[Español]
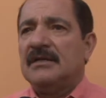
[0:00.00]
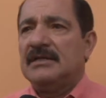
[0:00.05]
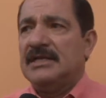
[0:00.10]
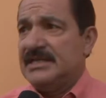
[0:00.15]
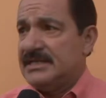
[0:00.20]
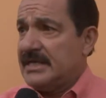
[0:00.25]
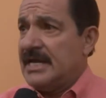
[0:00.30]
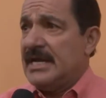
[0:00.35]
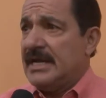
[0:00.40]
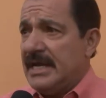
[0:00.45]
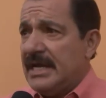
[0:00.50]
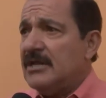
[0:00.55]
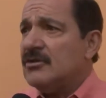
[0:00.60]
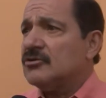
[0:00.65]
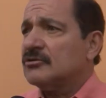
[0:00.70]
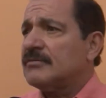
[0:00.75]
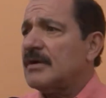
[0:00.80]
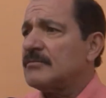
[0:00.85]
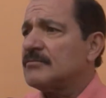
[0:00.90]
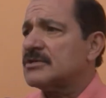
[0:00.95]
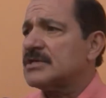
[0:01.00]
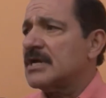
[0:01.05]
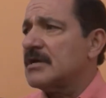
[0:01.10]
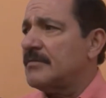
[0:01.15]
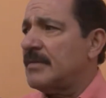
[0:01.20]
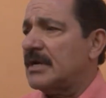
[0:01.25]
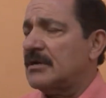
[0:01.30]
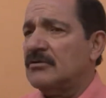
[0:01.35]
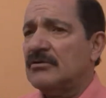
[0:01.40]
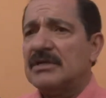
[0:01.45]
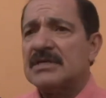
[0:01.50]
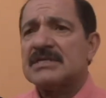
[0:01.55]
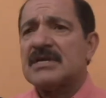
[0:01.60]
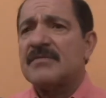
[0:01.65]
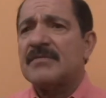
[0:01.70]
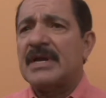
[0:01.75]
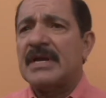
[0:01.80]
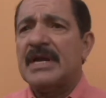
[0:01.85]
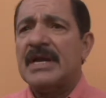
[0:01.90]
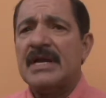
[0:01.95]
distinguidos, vamos a llamarlo de esa
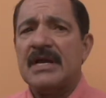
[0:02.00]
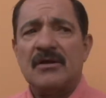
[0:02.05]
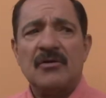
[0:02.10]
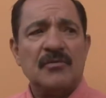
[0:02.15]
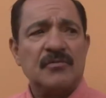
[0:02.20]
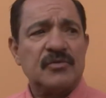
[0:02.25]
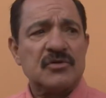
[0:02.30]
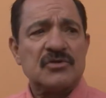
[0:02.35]
manera, ¿no?